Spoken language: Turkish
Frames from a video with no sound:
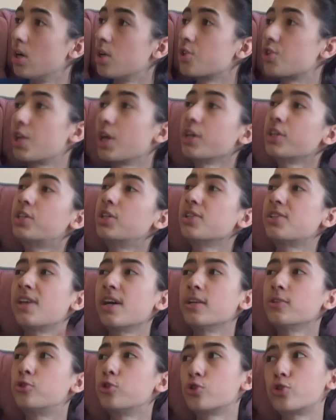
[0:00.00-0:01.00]
Sanki
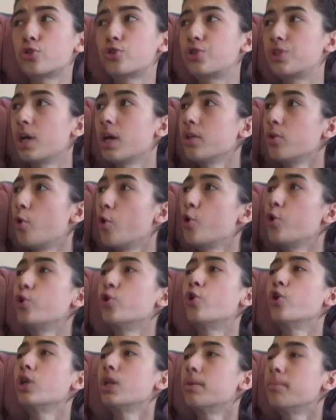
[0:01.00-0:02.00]
sen çocukken oyun
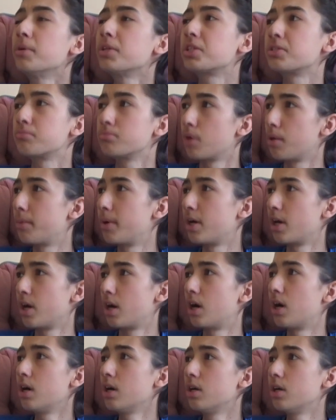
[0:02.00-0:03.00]
oynamadın baba
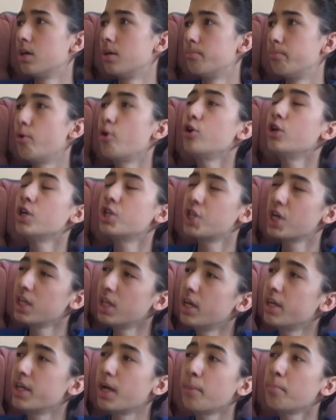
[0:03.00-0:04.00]
ya. Böyle
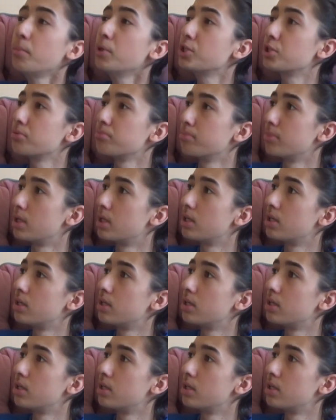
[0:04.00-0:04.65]
şeyler yapmadın mı?